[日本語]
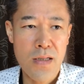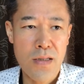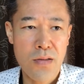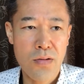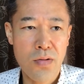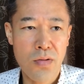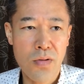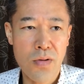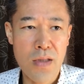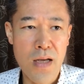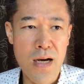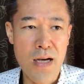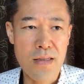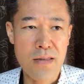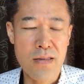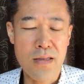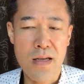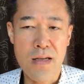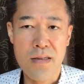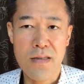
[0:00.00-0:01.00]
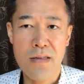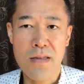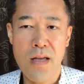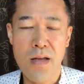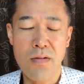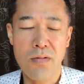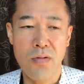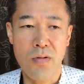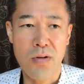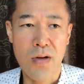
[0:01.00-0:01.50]
そこで発散し
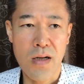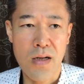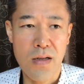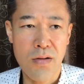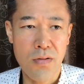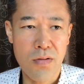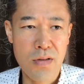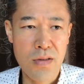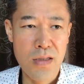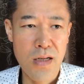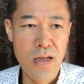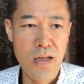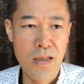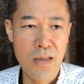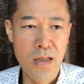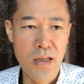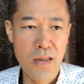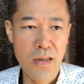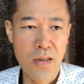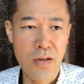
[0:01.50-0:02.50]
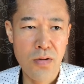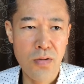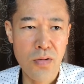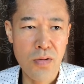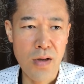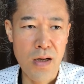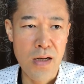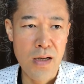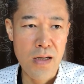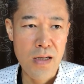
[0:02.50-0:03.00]
てるお金の使い方っていう
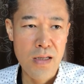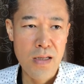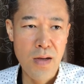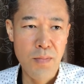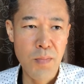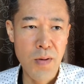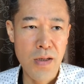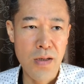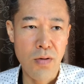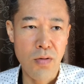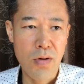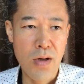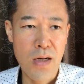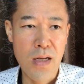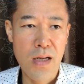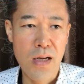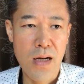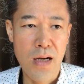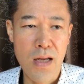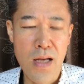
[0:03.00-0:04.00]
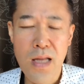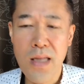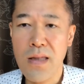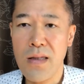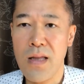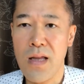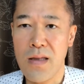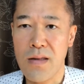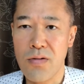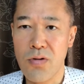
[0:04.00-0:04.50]
のはやっぱりお金が減っ
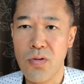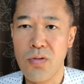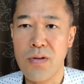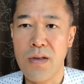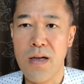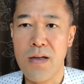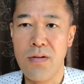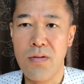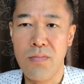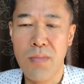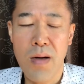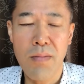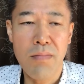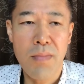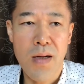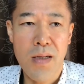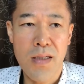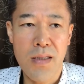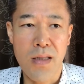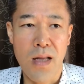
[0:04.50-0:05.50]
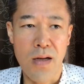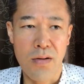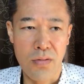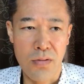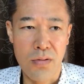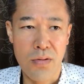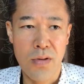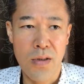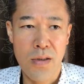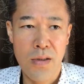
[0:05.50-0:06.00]
た状態のまんまになる